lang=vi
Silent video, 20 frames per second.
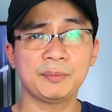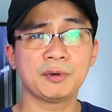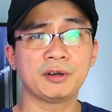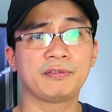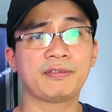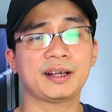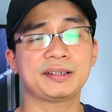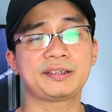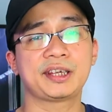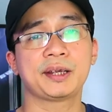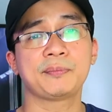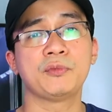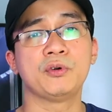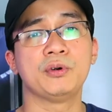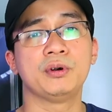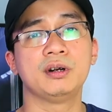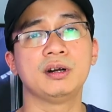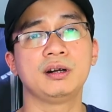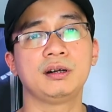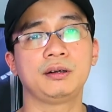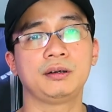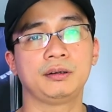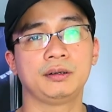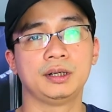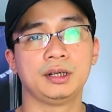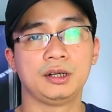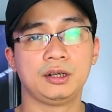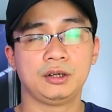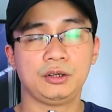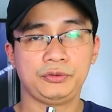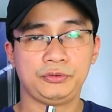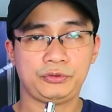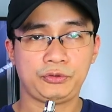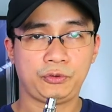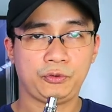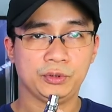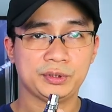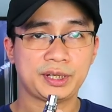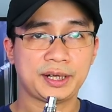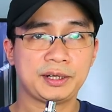khi mẫu pha chế mùi hương
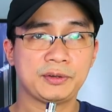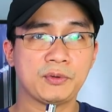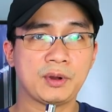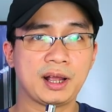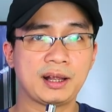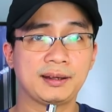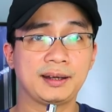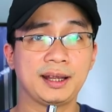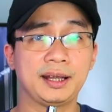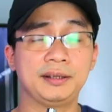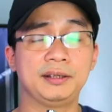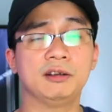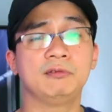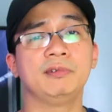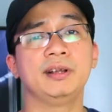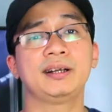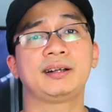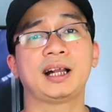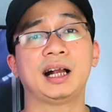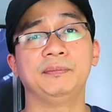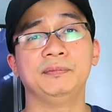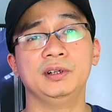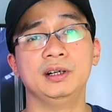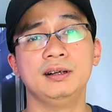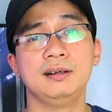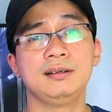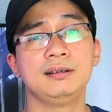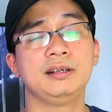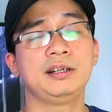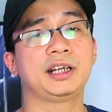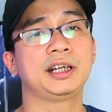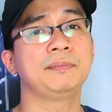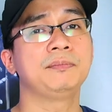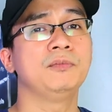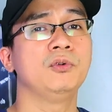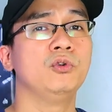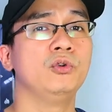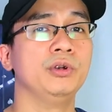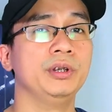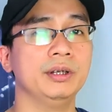của chai nước hoa này thì ông lấy cảm hứng những
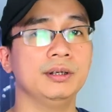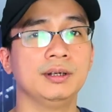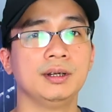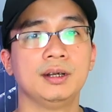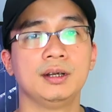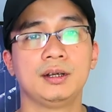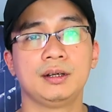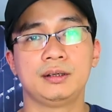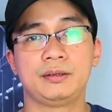cái mùi